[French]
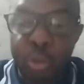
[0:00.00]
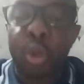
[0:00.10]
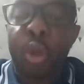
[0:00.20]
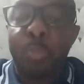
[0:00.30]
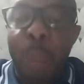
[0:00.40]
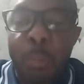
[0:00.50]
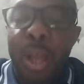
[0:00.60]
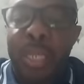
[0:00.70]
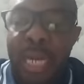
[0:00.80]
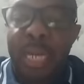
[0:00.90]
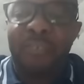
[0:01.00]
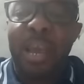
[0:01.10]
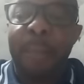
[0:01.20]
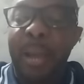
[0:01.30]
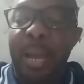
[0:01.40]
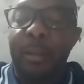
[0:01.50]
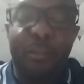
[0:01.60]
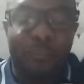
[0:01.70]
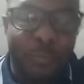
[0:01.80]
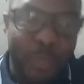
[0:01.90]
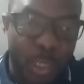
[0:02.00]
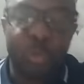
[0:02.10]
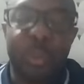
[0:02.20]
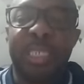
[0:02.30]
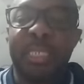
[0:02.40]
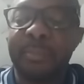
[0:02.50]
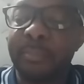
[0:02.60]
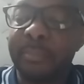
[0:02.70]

ce est en train de faire en bas. Il faut venir nous dire.